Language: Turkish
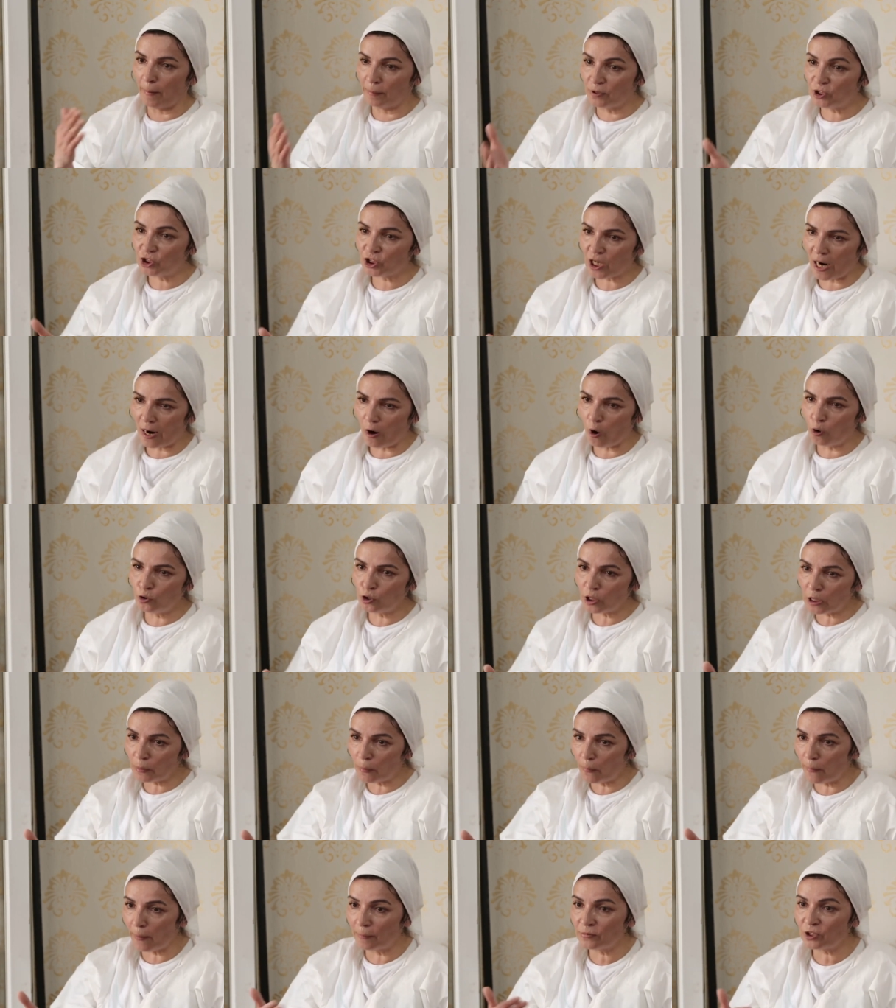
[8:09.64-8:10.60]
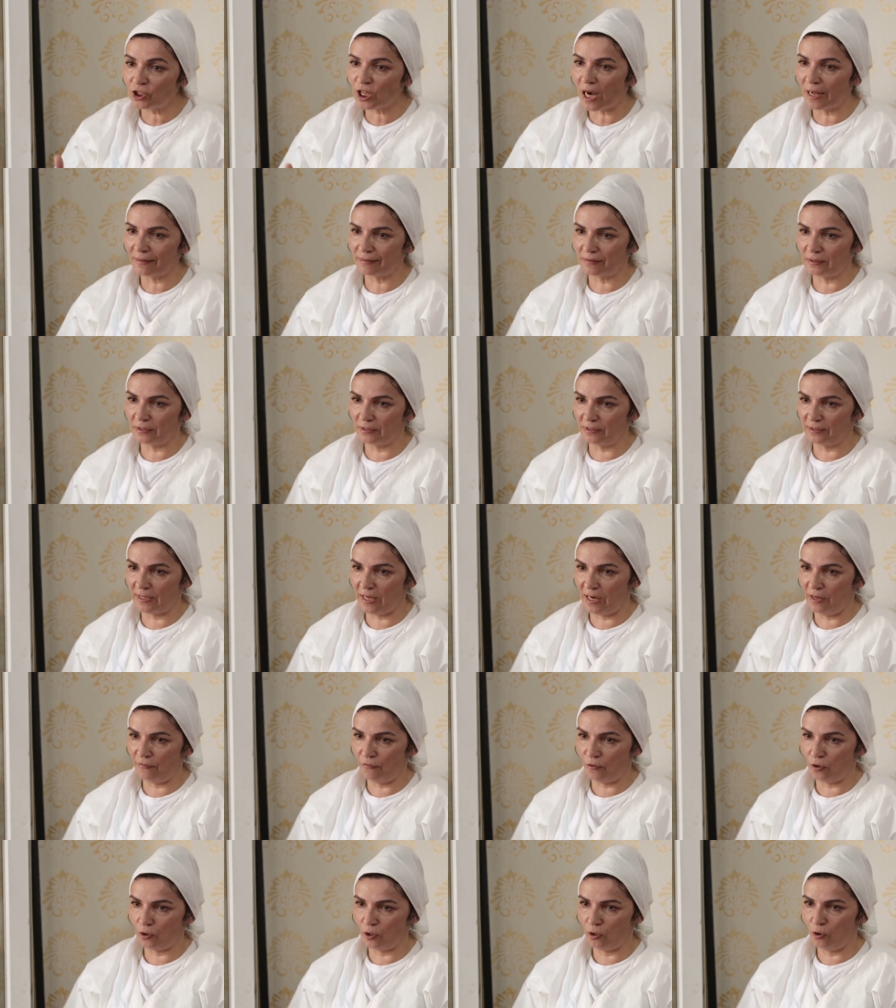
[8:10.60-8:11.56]
Babamı ça önceki babamı çağırttırdı
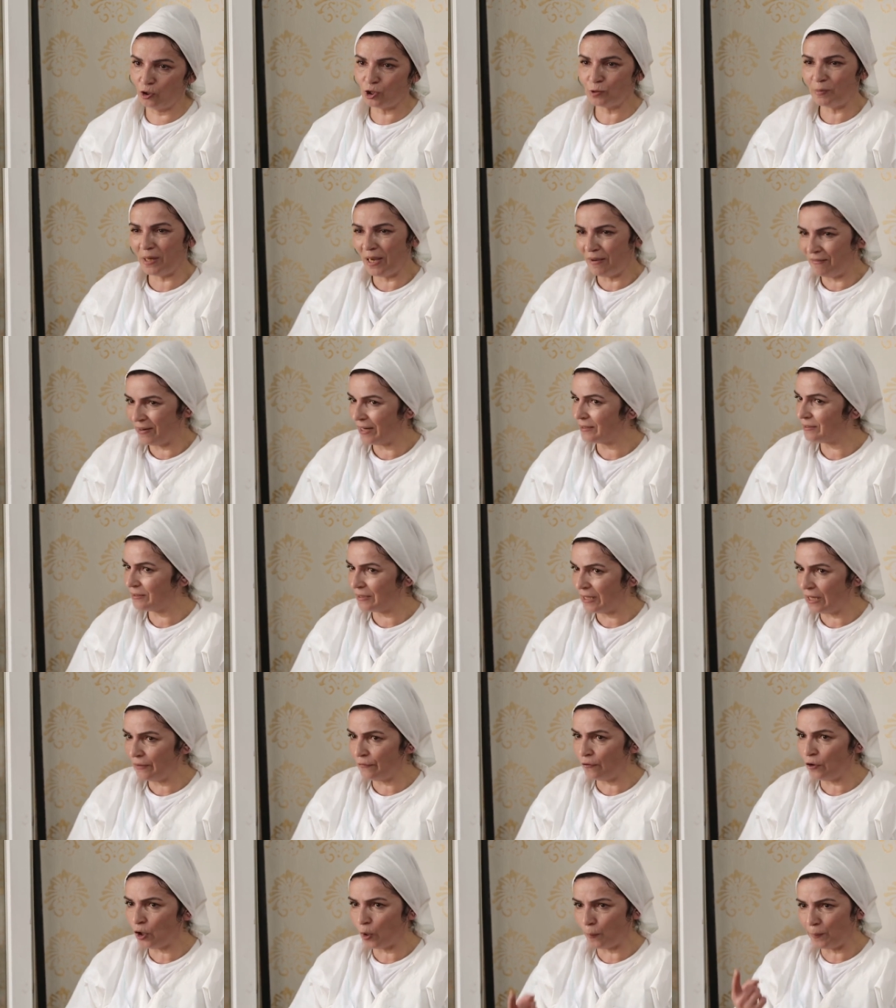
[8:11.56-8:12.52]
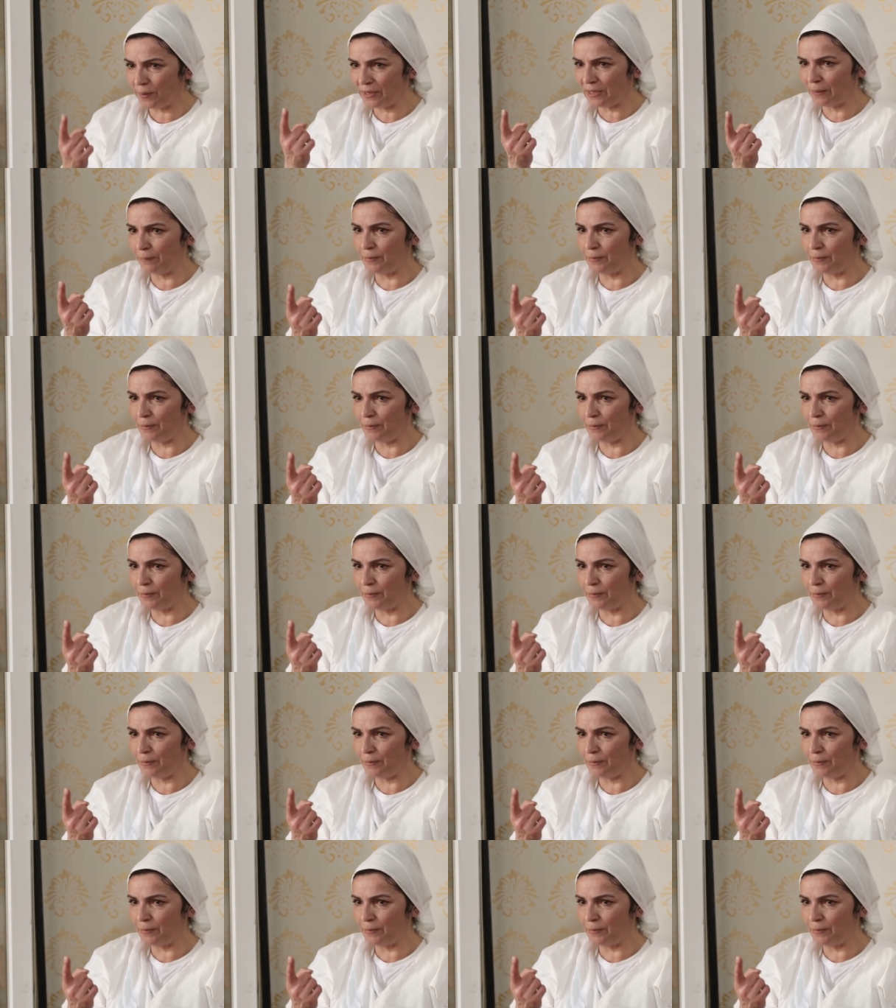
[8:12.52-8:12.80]
telefona. O zaman evlerde telefon yok.